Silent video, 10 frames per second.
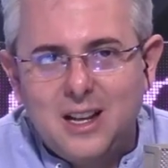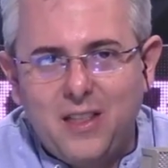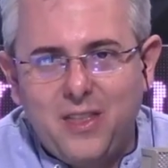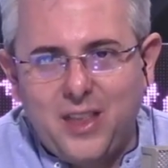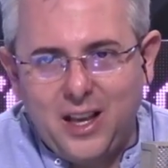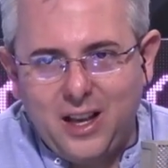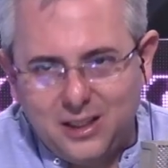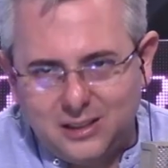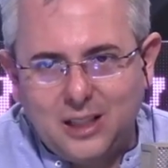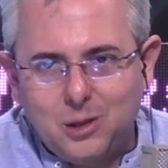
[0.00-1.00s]
de
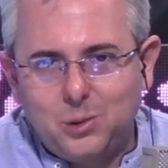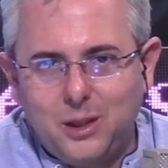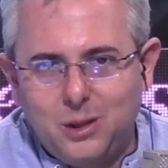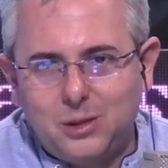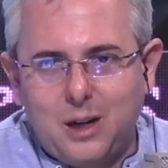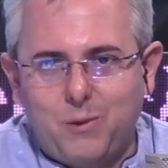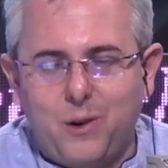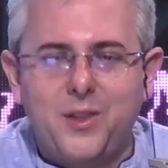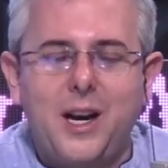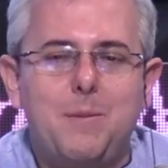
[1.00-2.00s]
Estados Unidos a la
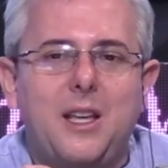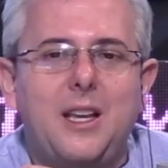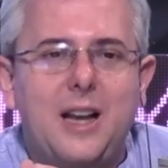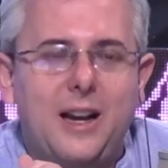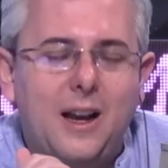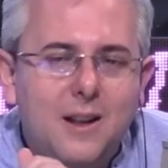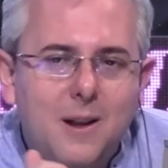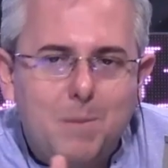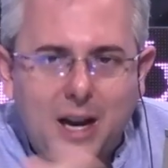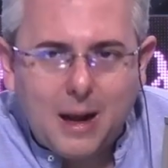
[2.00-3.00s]
frontera mexicana
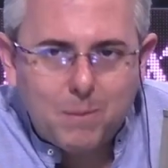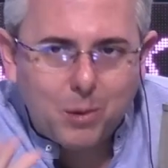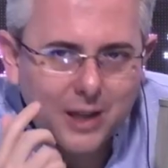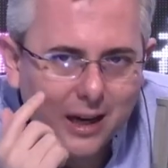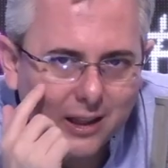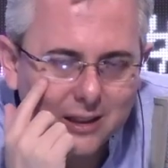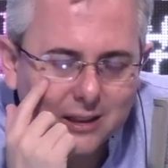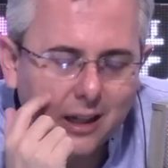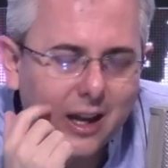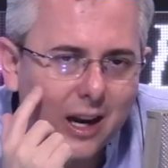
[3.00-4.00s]
para apoyar,
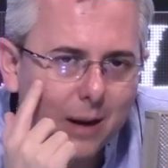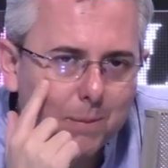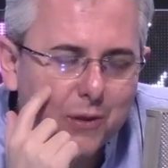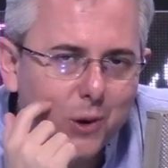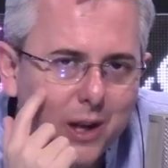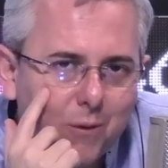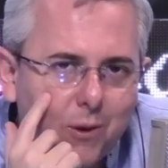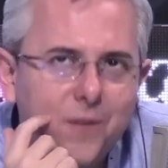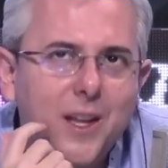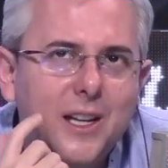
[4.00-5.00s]
dicen, a la patrulla
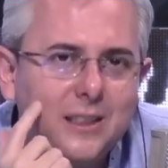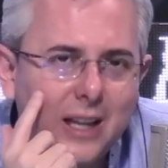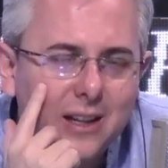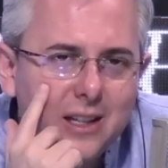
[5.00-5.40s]
fronteriza.